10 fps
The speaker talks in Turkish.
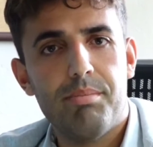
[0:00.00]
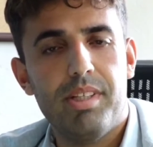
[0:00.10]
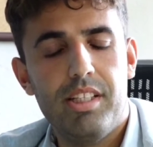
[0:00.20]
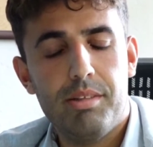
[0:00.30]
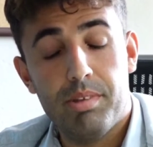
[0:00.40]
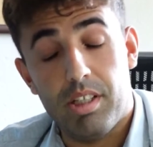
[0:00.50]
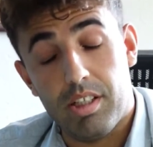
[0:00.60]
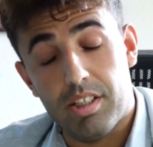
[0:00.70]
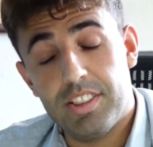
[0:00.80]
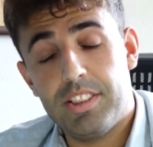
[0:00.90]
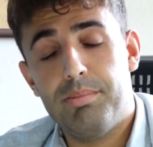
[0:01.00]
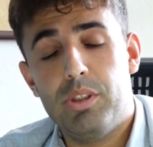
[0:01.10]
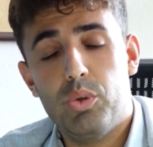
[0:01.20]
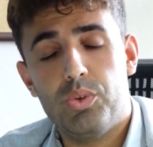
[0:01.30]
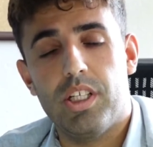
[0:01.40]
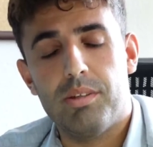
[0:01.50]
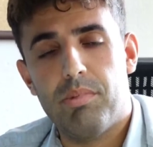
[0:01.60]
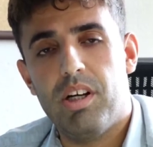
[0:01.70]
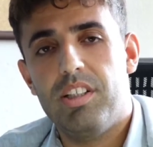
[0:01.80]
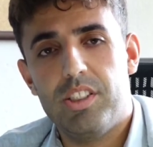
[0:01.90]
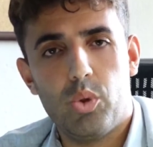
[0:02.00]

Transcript: Bildi, adresi biliyorsak mahalle,